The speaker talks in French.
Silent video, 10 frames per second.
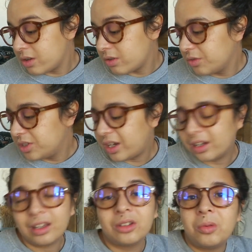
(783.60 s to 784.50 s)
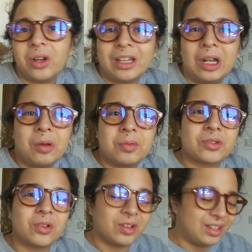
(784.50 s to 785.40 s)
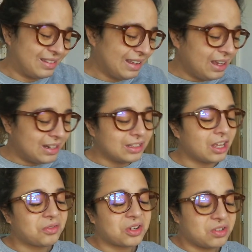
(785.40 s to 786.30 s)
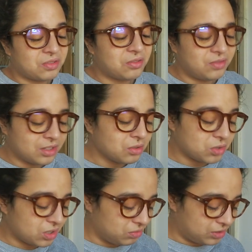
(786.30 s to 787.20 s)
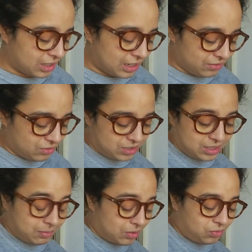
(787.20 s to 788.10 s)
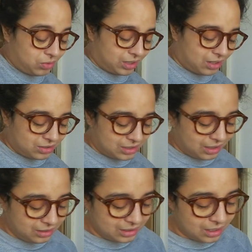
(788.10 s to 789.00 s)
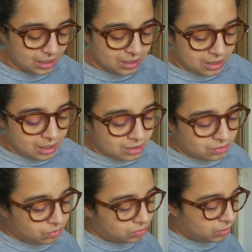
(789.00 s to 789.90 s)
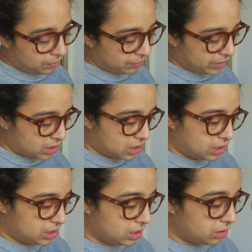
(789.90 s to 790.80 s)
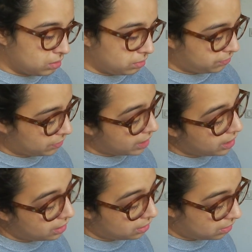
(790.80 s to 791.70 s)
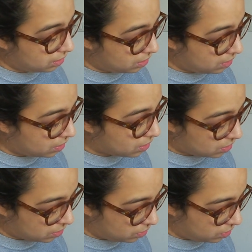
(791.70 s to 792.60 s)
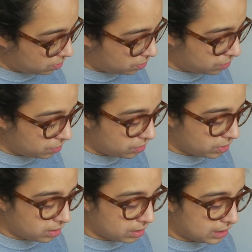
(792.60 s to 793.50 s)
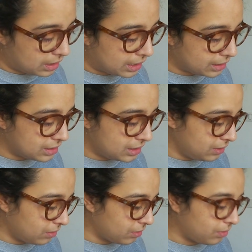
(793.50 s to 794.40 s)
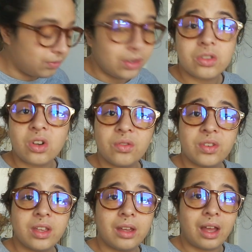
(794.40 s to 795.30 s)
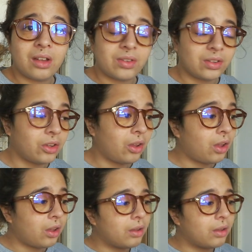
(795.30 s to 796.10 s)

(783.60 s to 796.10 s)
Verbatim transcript: je vais vous dire exactement à quelle heure parce que la dernière fois que j'ai fait une vidéo où j'ai annoncé un live, je ne disais pas du tout à quelle heure c'était. Donc, j'ai décidé de le faire euh, le lundi 20 janvier à 20h.